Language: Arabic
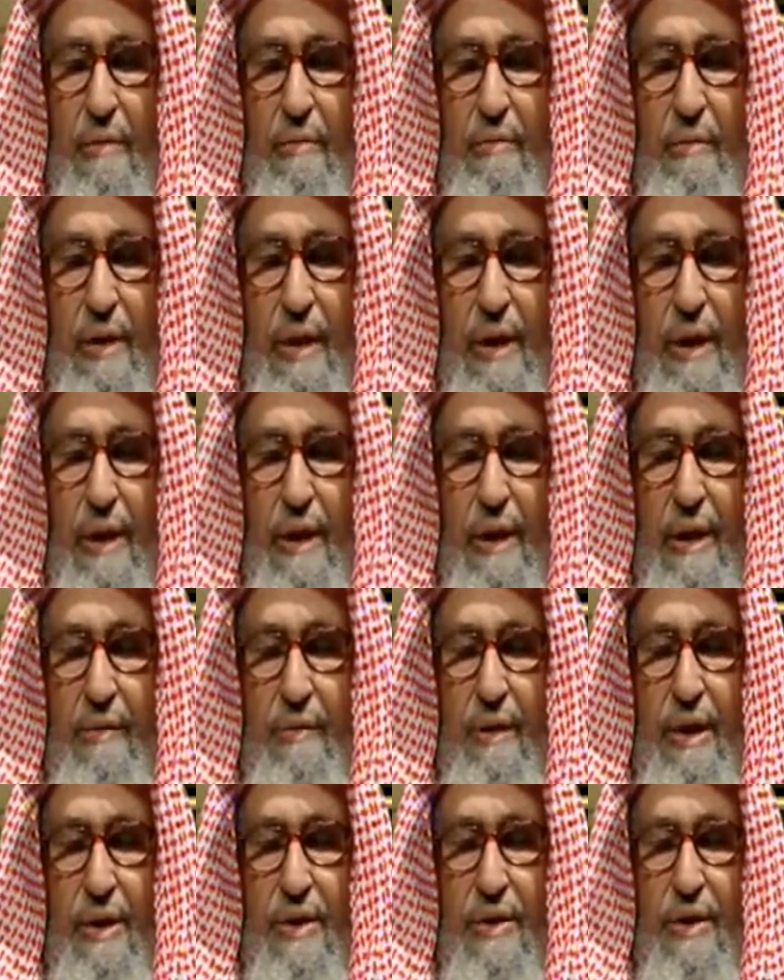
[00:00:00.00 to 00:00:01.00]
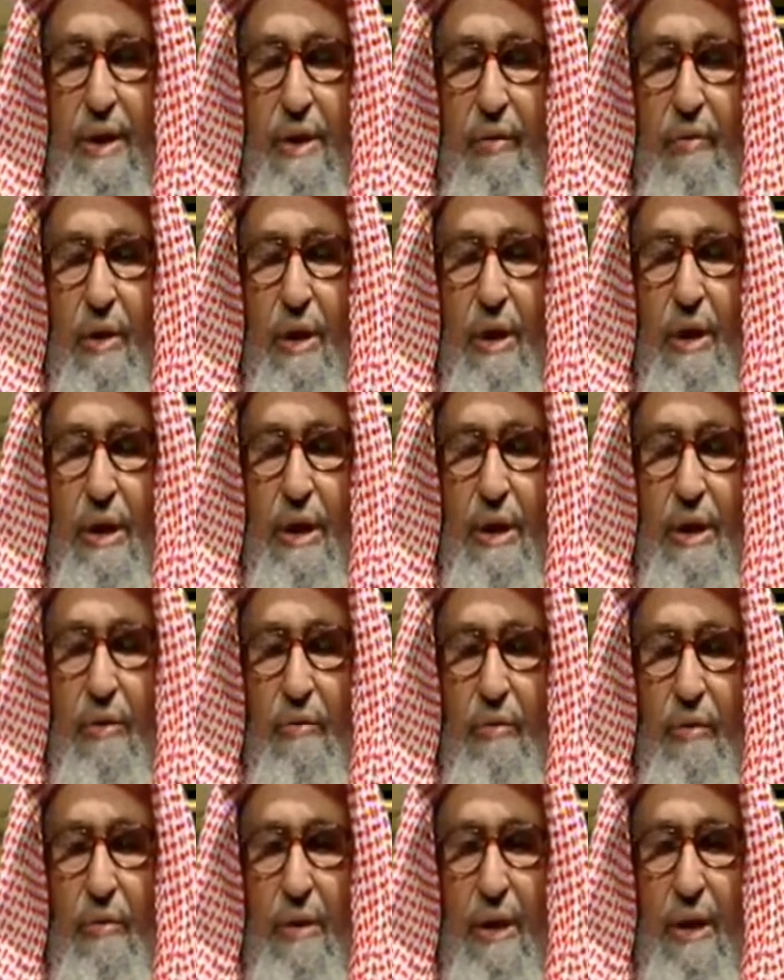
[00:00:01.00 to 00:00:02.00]
من غير بخس ولا
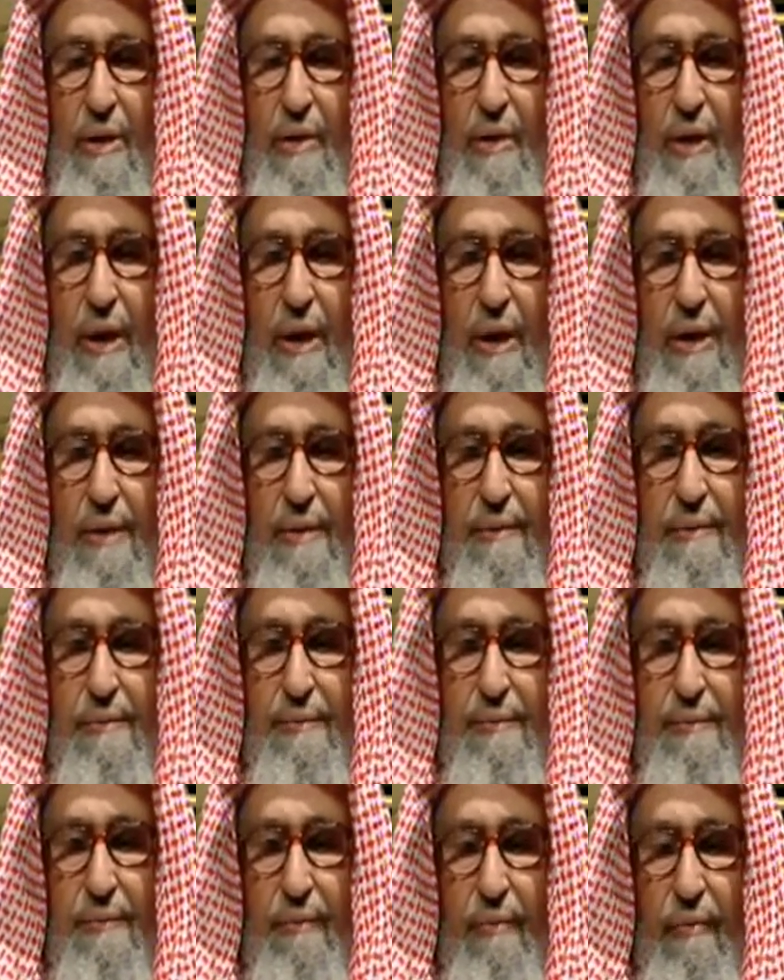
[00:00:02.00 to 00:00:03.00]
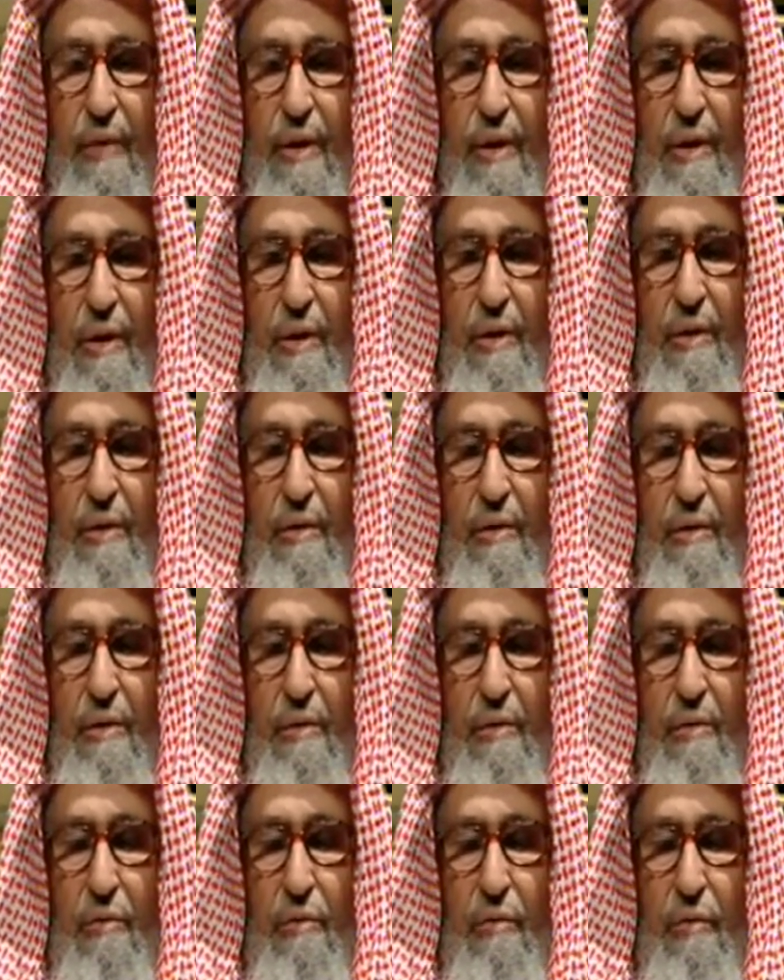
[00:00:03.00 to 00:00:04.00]
مماطله
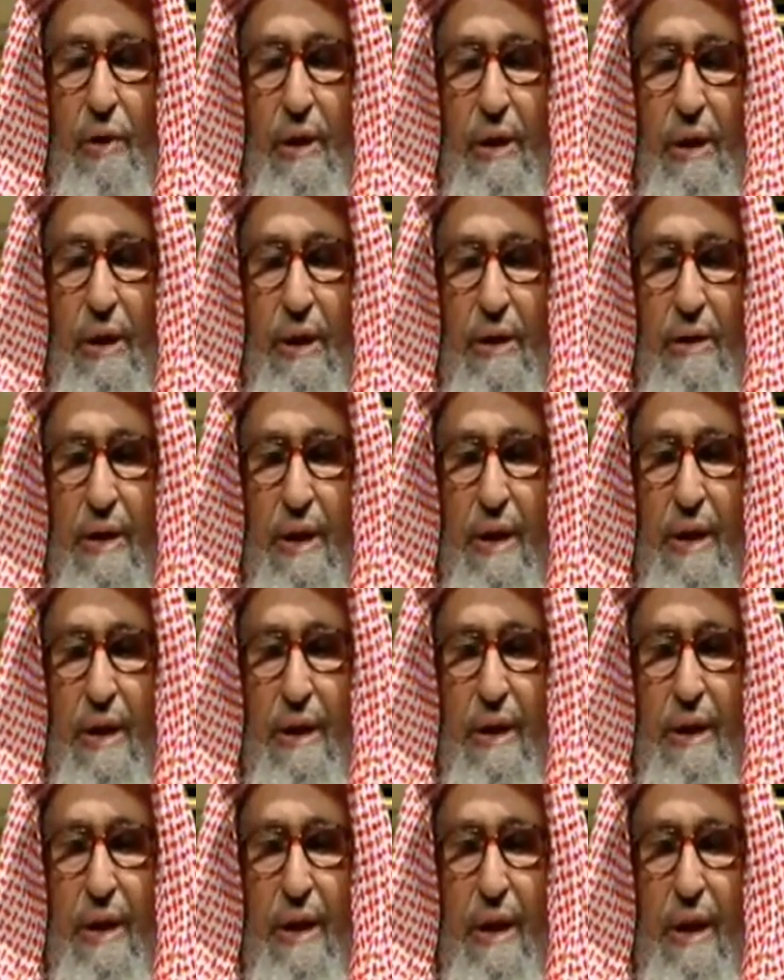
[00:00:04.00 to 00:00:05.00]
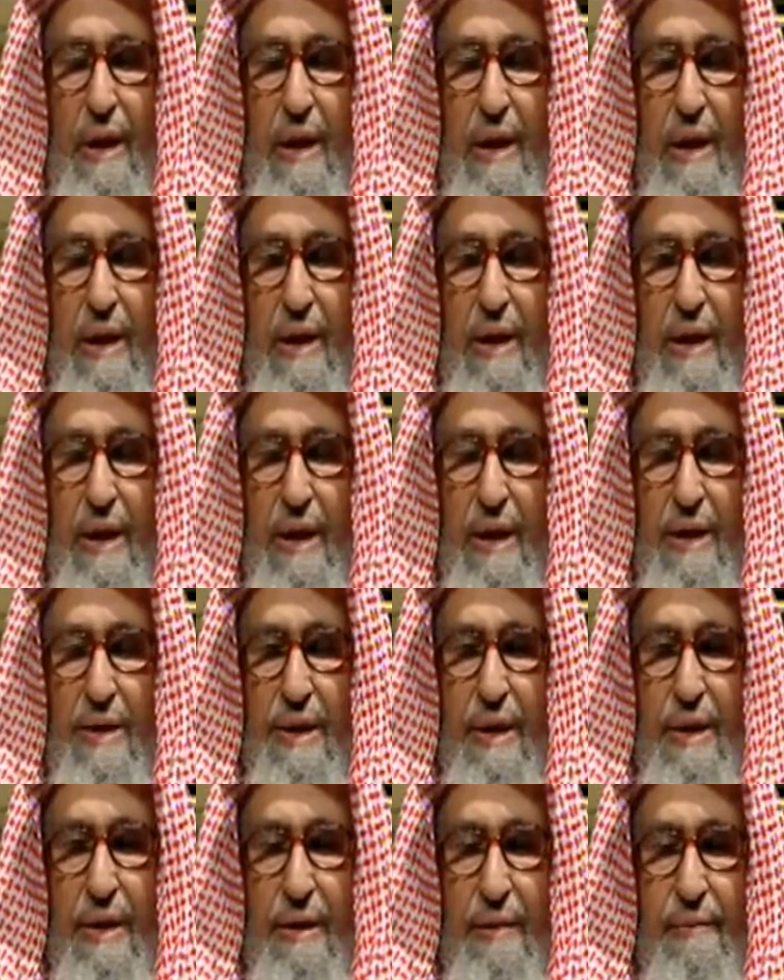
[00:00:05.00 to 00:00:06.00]
ولا تاخير عن
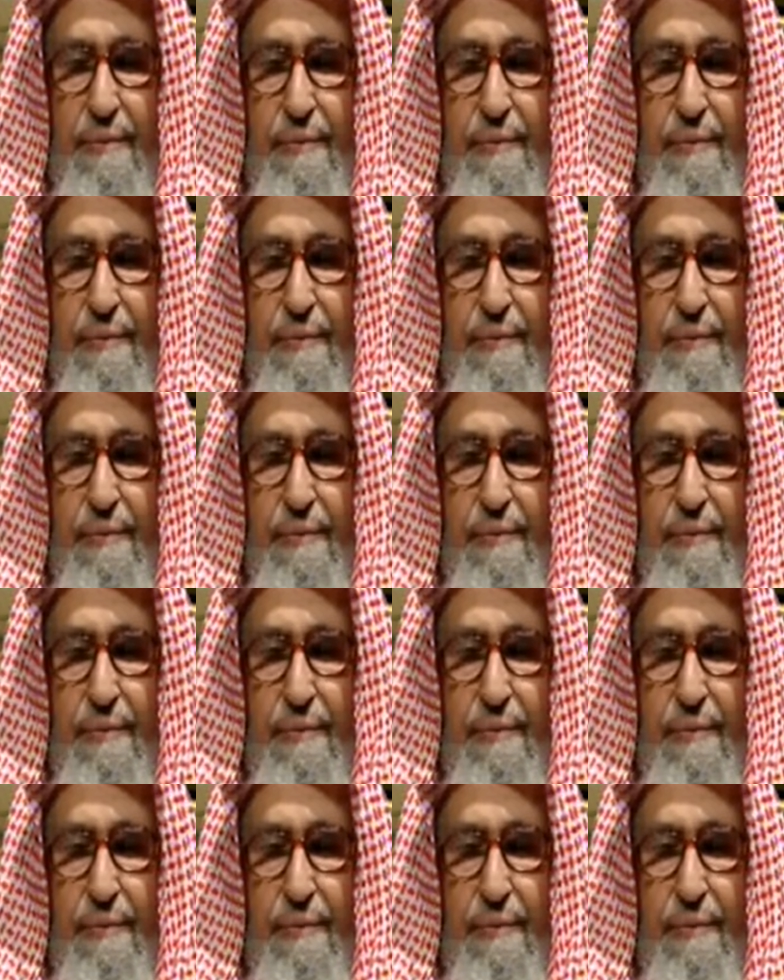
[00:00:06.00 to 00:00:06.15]
الاجل